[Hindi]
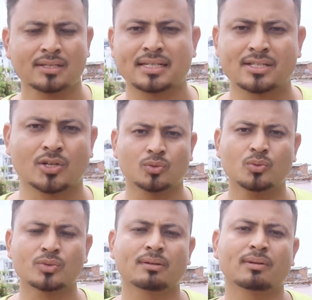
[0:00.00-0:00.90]
सर्च करते
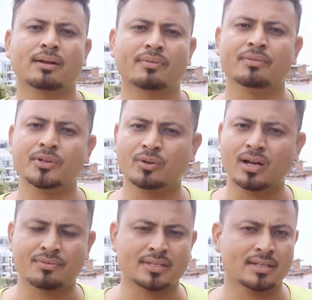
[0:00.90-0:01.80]
हो उसके बाद आपकी वीडियो
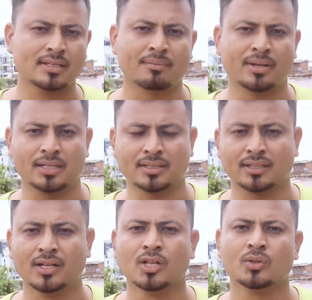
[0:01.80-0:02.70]
काफ़ी सारे सामने आ
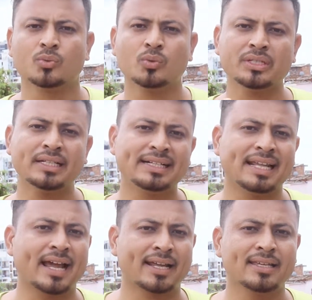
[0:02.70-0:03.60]
जाता है तो ये
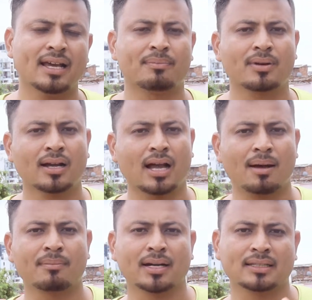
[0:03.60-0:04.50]
टैग ही आपका
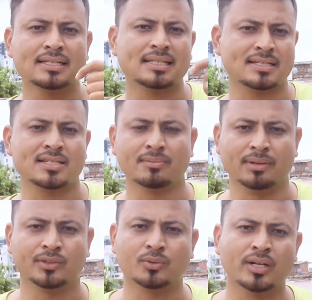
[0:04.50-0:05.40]
काम करता है सर्चिंग
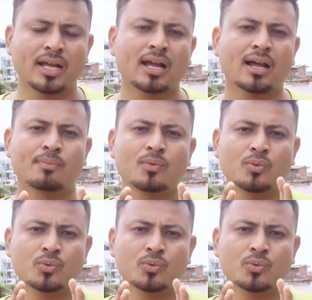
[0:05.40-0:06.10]
में तो टैग आपको